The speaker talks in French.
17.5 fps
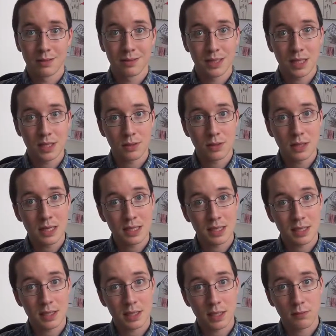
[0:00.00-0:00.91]
désolé
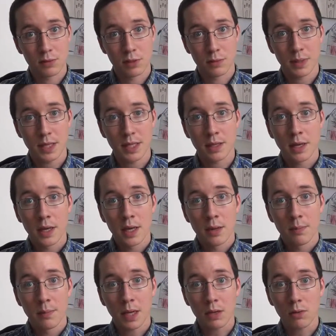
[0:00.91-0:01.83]
si ça vous embête.
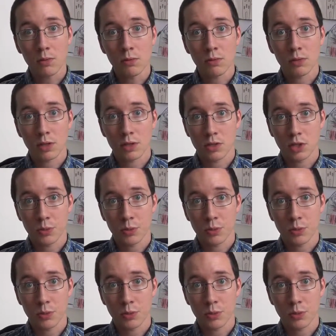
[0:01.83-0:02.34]
Par contre, ce que